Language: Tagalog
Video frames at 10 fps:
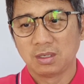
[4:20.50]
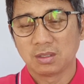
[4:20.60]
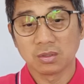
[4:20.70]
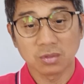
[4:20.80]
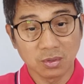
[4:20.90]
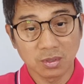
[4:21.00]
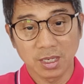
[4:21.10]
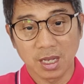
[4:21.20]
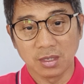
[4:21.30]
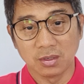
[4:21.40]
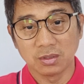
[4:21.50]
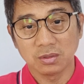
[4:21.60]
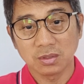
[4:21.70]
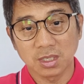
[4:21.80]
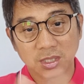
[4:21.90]
totoo kaya yon?
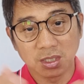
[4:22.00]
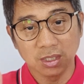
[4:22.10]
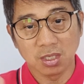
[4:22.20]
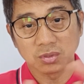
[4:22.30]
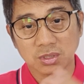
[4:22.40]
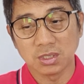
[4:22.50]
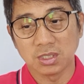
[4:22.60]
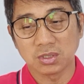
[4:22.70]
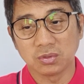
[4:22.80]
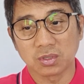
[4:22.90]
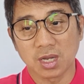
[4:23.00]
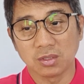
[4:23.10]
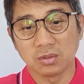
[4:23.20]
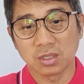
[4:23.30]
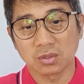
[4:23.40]
Kasi hindi ko
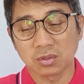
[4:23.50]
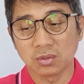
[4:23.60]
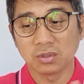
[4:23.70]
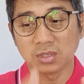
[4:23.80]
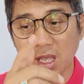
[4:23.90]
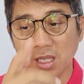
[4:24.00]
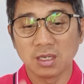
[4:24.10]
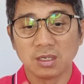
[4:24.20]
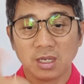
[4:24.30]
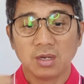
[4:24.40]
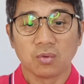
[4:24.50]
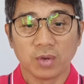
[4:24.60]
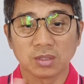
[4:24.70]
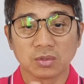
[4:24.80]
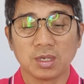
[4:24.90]
sinisigurado na totoo dahil
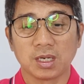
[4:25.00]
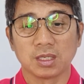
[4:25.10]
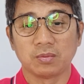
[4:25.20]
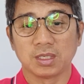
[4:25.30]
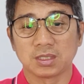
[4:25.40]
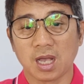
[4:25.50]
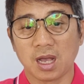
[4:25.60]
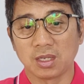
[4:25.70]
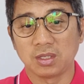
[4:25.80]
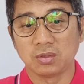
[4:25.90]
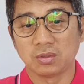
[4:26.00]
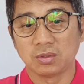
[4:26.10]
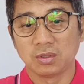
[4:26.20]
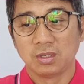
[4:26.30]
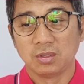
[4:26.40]
kwento lang naman sa akin yon
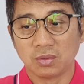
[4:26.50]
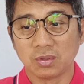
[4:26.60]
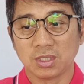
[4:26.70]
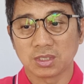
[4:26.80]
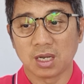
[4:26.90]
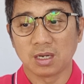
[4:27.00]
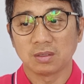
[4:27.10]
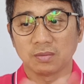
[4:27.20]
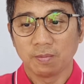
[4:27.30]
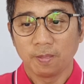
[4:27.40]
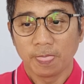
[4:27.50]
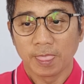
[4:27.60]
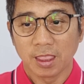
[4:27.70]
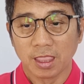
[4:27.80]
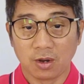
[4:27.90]
nung isang
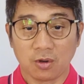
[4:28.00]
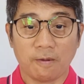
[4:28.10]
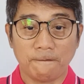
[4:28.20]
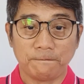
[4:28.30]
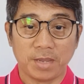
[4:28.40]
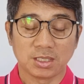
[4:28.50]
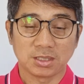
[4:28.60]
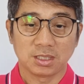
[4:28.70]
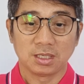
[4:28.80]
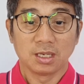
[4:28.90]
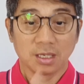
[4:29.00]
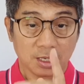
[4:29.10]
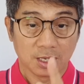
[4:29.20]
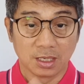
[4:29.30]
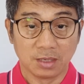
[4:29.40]
nag-confess
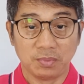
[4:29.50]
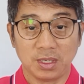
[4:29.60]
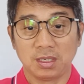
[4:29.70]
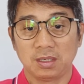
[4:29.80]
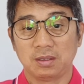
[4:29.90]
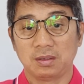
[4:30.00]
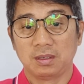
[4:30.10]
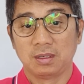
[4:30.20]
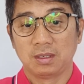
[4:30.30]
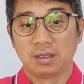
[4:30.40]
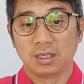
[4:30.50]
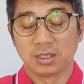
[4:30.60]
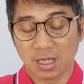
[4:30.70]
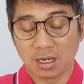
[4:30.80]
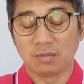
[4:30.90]
kagabi.
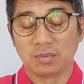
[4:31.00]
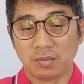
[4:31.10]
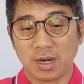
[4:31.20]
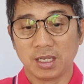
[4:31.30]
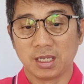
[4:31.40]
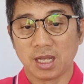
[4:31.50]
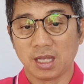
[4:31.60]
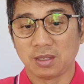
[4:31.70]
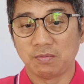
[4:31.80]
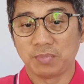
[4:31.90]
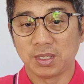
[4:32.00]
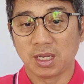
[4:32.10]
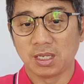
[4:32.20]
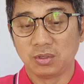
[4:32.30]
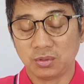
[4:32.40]
Isang kababayan natin
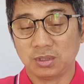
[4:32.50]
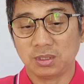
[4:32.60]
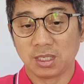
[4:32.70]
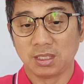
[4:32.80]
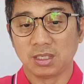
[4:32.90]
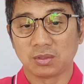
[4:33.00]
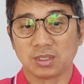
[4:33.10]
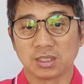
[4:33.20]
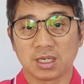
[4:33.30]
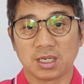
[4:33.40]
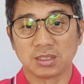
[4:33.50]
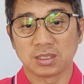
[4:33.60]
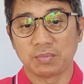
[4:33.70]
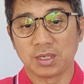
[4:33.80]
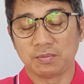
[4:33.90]
Pinay. Good, nandito na siya ngayon
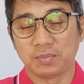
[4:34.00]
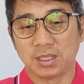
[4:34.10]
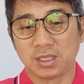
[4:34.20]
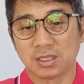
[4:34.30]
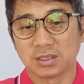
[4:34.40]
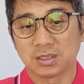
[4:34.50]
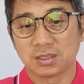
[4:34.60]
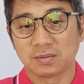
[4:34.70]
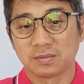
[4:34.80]
sa Pilipinas.